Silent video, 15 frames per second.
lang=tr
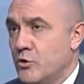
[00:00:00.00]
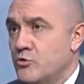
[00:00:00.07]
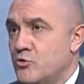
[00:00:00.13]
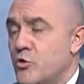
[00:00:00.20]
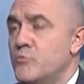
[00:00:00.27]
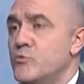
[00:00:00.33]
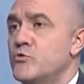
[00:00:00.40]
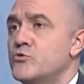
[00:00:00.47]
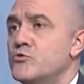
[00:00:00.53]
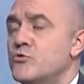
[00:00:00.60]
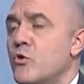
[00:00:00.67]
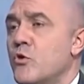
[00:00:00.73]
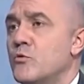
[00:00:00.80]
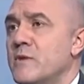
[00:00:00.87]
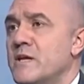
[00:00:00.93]
Kömür
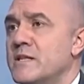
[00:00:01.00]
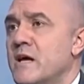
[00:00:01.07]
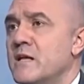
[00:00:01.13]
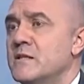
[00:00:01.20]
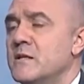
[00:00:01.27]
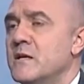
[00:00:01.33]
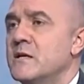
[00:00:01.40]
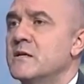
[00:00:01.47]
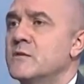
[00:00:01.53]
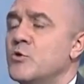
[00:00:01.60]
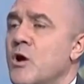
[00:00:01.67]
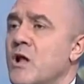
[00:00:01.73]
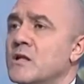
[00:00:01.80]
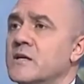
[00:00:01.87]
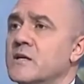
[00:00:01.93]
olmadan,
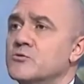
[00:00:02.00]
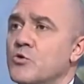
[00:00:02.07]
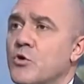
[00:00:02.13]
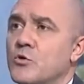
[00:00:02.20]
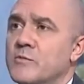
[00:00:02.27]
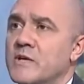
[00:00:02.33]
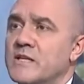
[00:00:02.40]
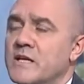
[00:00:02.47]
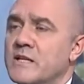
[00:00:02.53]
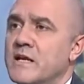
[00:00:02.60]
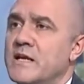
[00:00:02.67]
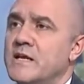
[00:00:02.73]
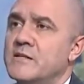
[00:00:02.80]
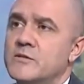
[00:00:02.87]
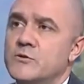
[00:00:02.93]
doğalgaz olmadan
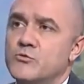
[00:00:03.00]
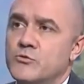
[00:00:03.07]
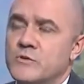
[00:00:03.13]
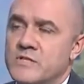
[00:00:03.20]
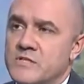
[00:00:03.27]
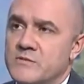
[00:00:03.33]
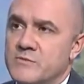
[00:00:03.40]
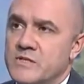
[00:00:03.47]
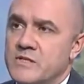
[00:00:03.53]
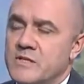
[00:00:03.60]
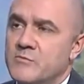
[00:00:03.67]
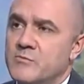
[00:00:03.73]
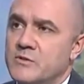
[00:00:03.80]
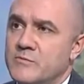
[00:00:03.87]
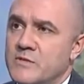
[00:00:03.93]
elektrik üretimi
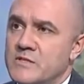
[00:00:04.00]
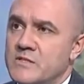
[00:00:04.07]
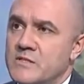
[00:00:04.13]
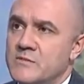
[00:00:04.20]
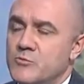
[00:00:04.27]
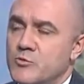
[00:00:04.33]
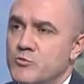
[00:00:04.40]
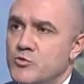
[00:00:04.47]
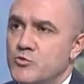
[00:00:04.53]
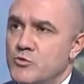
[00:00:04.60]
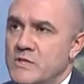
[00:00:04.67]
yapılması mümkün değil.